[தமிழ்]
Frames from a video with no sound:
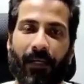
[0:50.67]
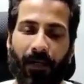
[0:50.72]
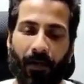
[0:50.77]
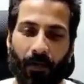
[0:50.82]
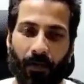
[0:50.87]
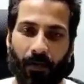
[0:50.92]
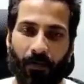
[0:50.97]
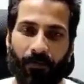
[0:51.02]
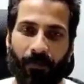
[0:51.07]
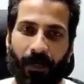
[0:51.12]

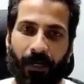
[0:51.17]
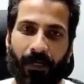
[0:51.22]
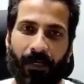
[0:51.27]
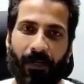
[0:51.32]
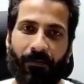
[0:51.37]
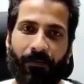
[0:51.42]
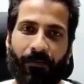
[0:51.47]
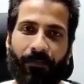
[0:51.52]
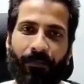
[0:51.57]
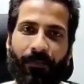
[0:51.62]
எல்லோருக்கும்
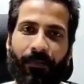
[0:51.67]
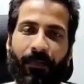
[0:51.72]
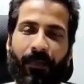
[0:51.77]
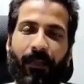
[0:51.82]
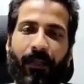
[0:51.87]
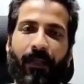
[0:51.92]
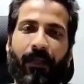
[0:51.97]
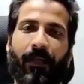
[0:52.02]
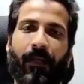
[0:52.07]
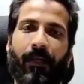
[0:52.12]
வணக்கம்
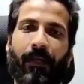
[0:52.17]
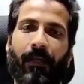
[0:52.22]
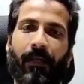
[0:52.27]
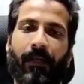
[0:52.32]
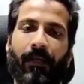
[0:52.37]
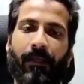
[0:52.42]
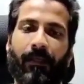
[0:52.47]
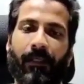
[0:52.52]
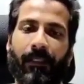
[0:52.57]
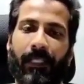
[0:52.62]

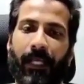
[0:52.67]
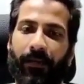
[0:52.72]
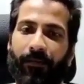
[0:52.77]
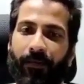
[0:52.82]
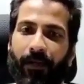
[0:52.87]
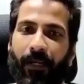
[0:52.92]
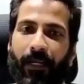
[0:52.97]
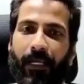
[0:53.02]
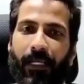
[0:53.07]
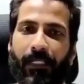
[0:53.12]
இந்த
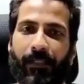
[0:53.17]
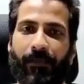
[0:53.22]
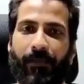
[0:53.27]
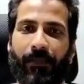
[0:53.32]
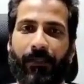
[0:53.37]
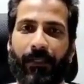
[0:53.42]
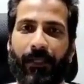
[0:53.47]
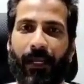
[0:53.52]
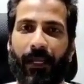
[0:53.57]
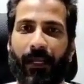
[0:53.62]
செவன்டி டேஸ்
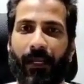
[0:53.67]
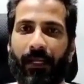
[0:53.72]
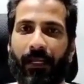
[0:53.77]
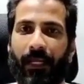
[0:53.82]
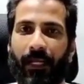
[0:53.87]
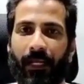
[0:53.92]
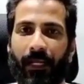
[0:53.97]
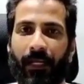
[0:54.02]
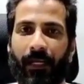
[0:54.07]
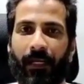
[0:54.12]
வந்து என்ன
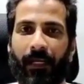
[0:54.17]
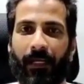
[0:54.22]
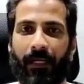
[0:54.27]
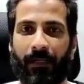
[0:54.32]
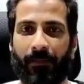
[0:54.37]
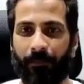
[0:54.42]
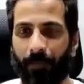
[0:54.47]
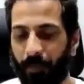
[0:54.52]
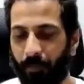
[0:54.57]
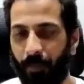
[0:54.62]
நீங்கள்
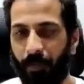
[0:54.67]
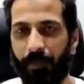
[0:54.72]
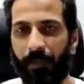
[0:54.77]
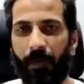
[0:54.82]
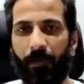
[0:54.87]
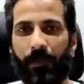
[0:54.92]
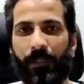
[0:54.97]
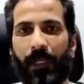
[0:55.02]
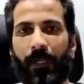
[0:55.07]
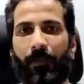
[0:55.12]
பிக் பாஸ்
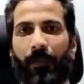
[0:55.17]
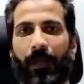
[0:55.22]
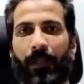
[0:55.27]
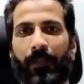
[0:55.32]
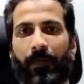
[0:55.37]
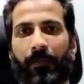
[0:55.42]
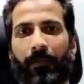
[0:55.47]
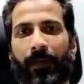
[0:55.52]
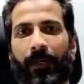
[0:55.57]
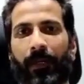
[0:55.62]
ஹவுஸில்
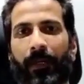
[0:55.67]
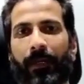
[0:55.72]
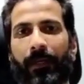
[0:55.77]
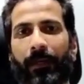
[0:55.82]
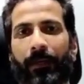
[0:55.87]
பார்த்துருப்பீங்க